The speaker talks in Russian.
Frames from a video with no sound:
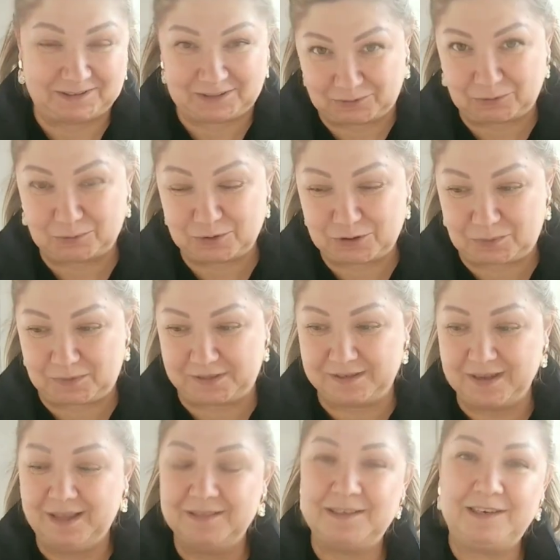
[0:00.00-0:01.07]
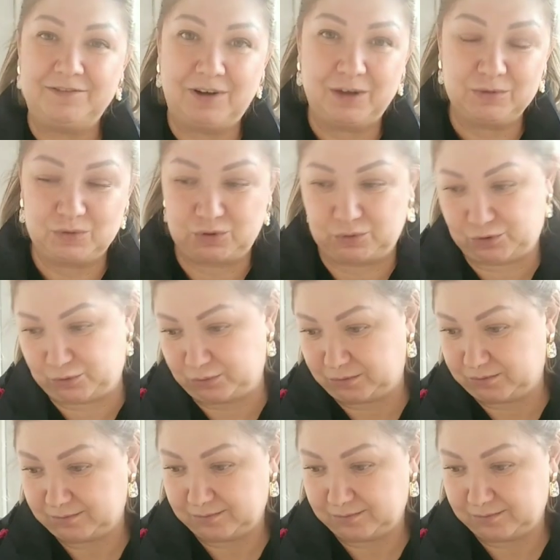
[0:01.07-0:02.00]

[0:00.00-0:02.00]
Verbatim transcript: Ты его будешь пить. Наливаю чуть-чуть.